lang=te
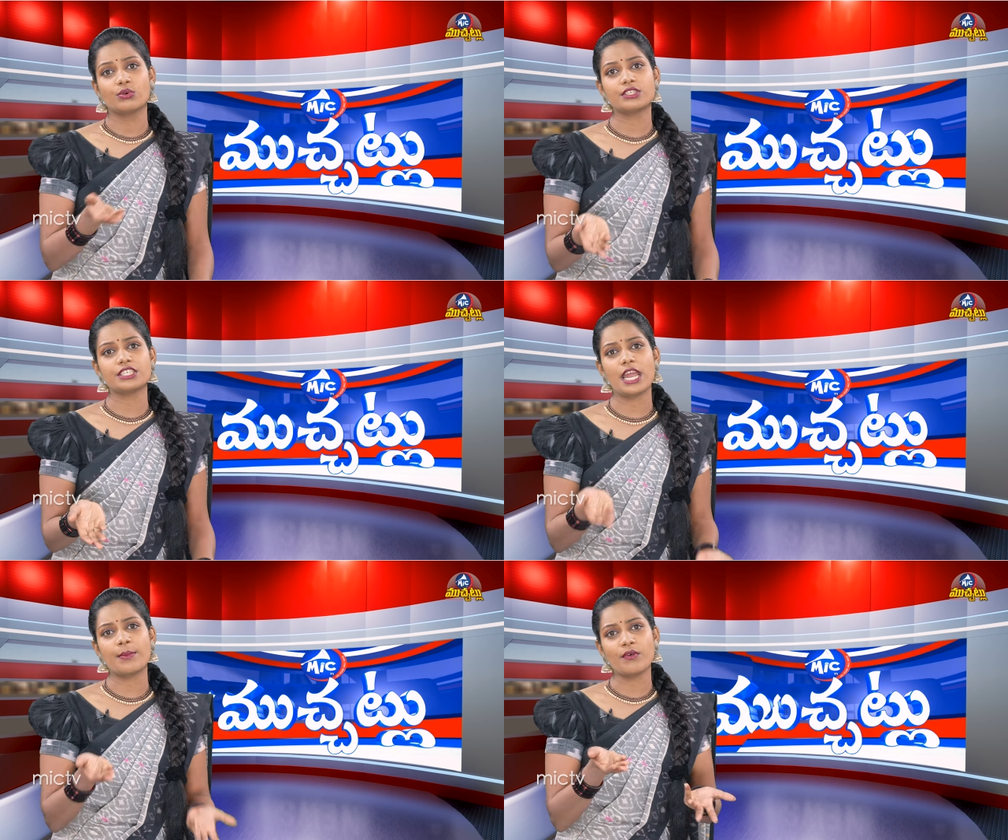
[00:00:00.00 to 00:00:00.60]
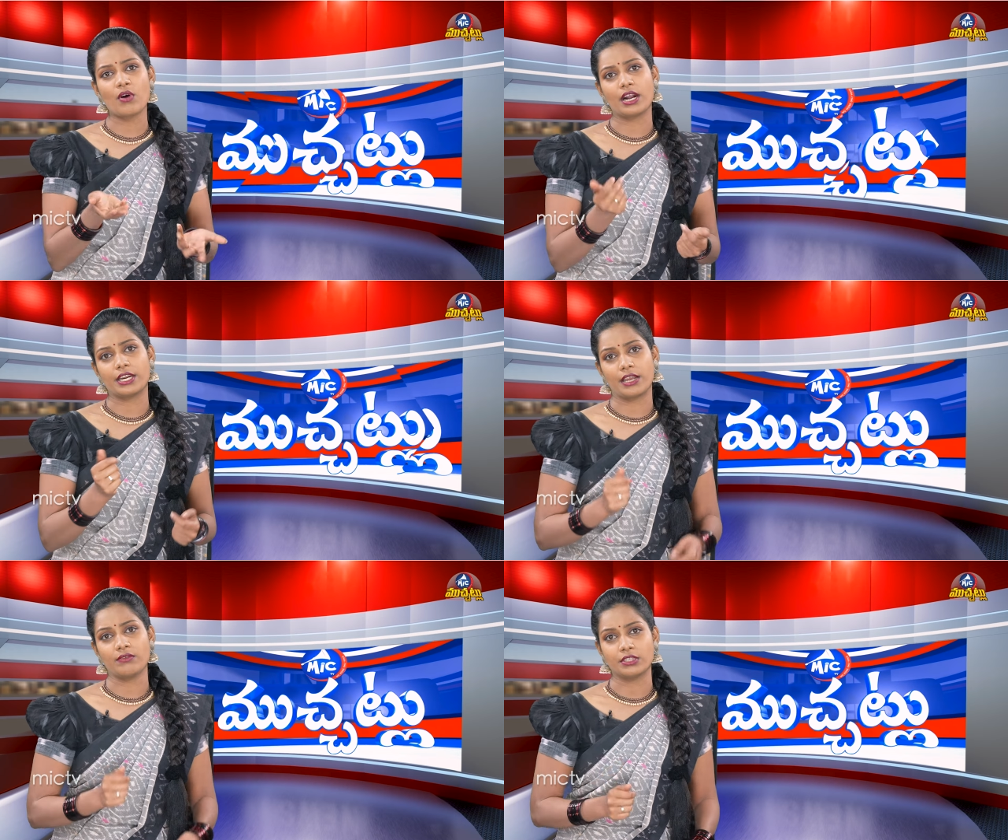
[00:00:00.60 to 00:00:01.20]
కుర్చీ ఏమో
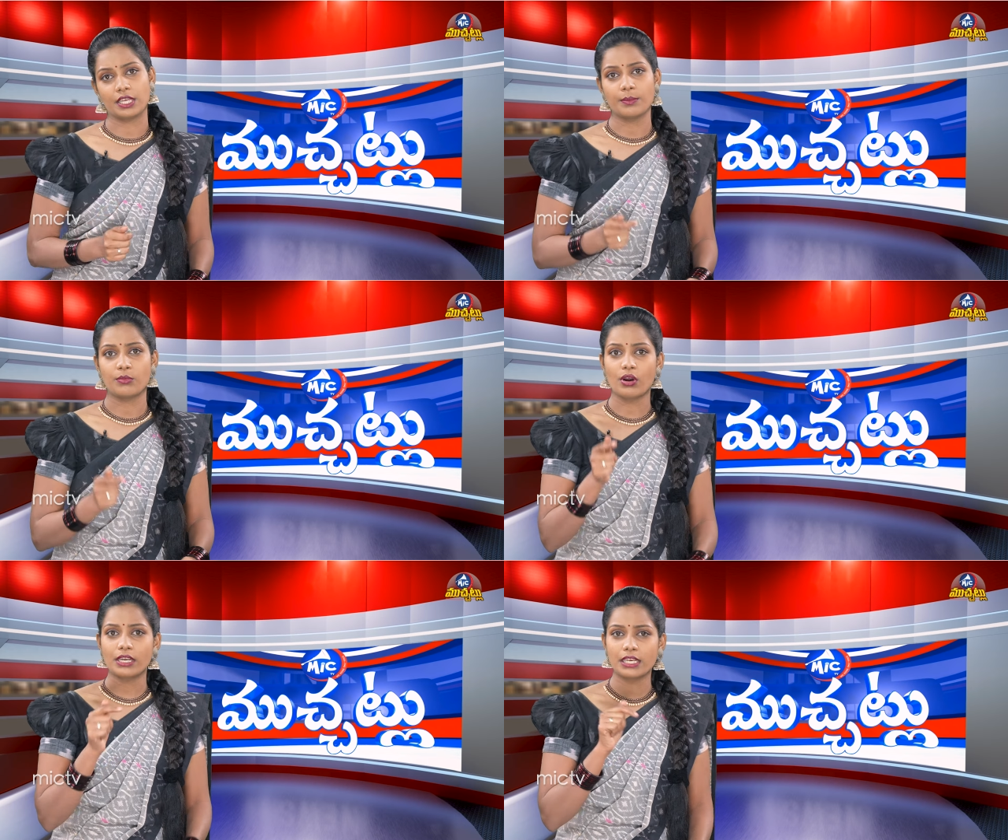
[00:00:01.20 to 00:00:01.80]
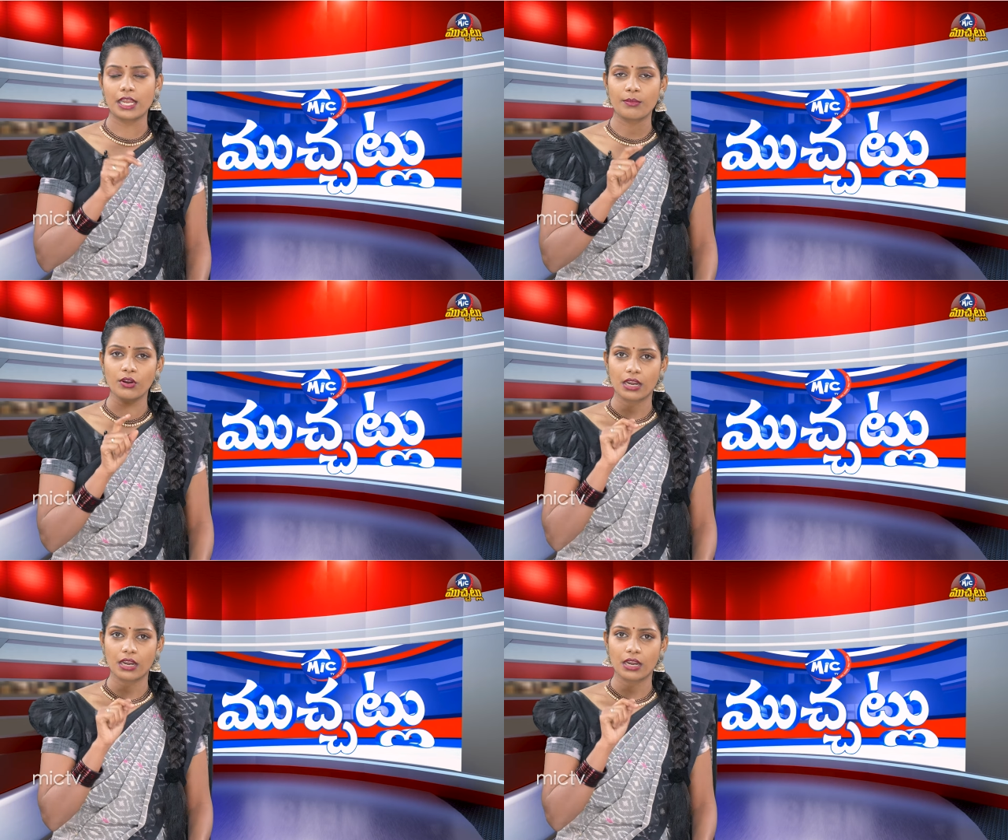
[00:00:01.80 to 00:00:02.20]
ఒకటే ఉంది పోటీలనేమో